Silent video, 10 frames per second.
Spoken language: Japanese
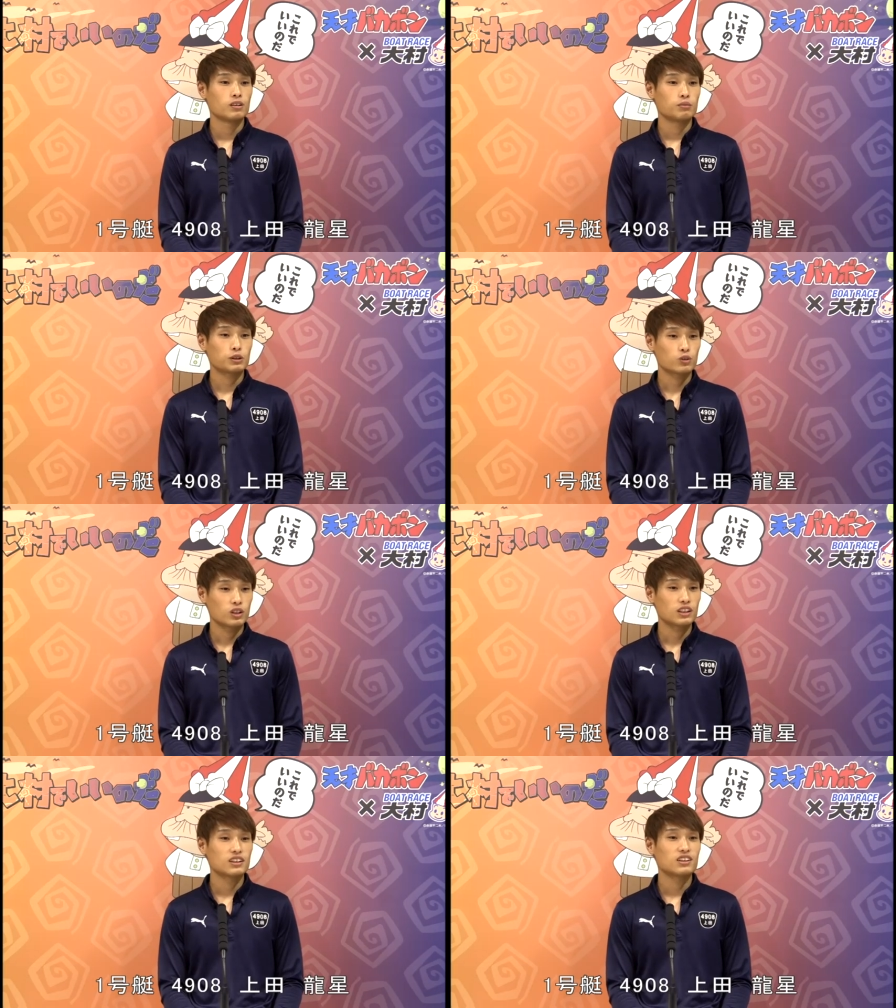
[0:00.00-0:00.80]
まあ、そ
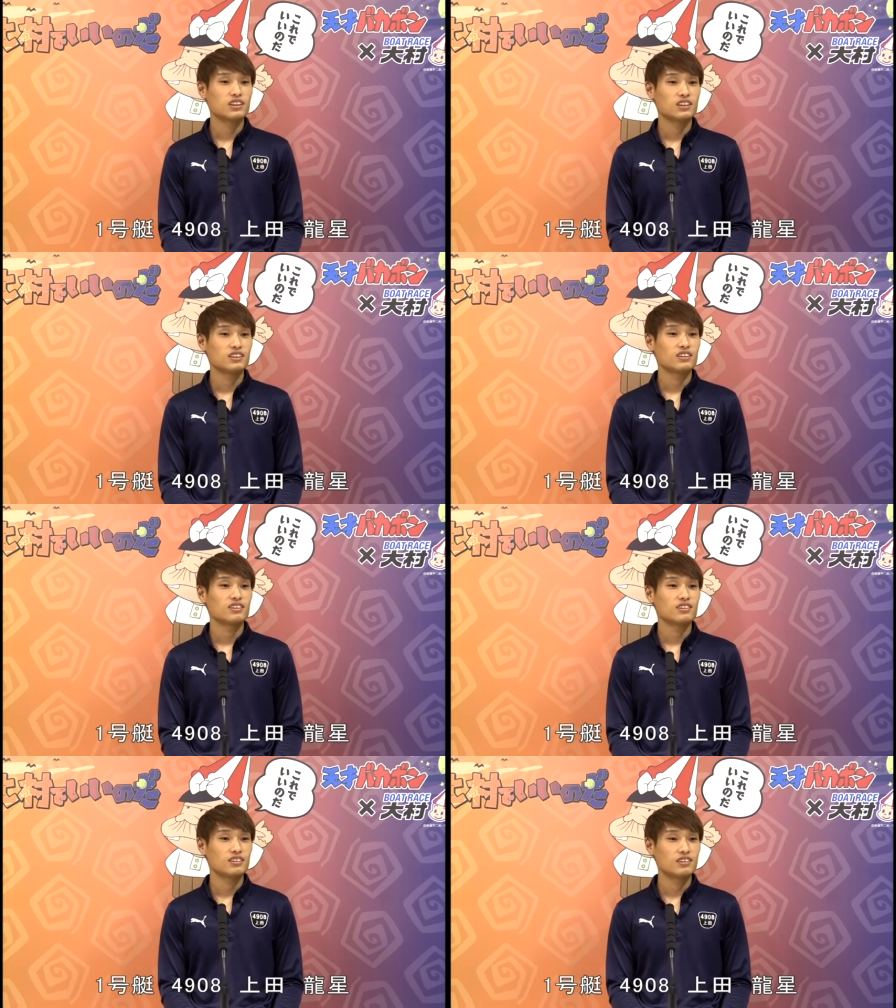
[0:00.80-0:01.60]
れなりに
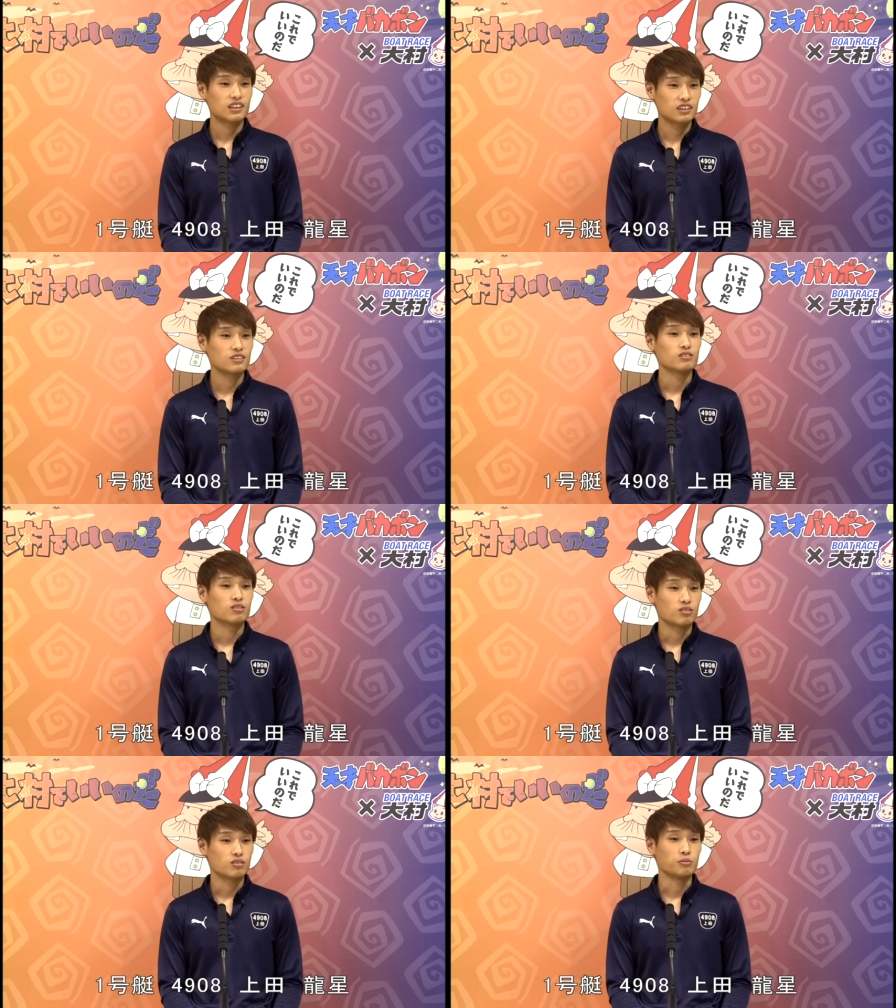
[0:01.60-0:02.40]
いけてる
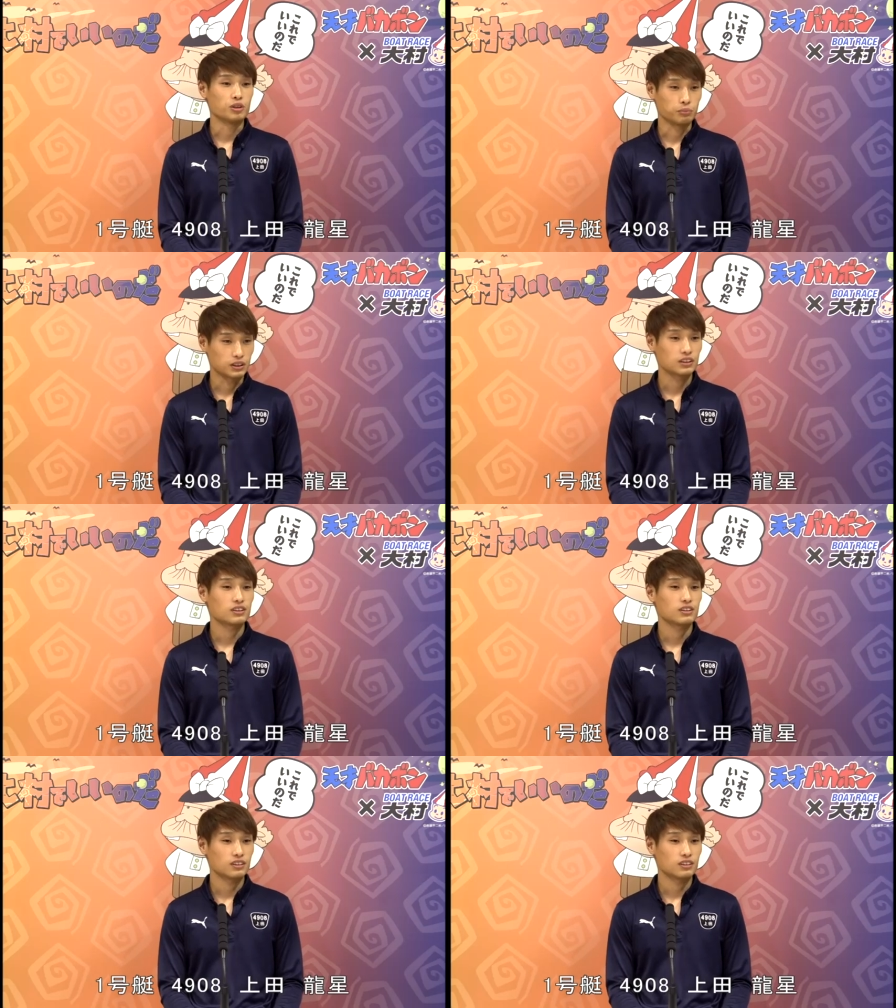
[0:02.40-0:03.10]
と思います。